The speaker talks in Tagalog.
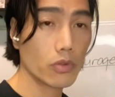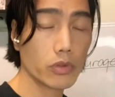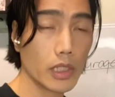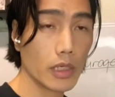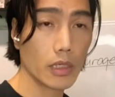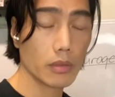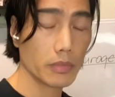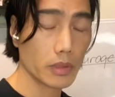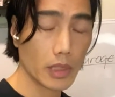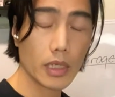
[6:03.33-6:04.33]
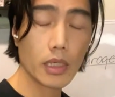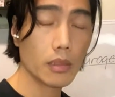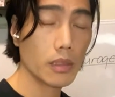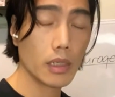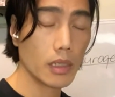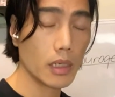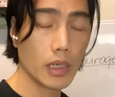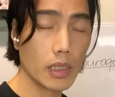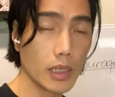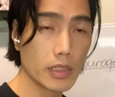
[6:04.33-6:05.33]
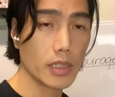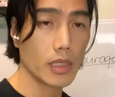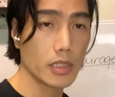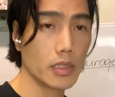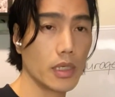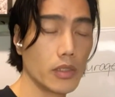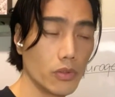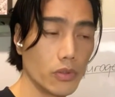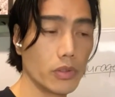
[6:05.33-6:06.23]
kung talaga, talagang alakas-lakas ng ano ko,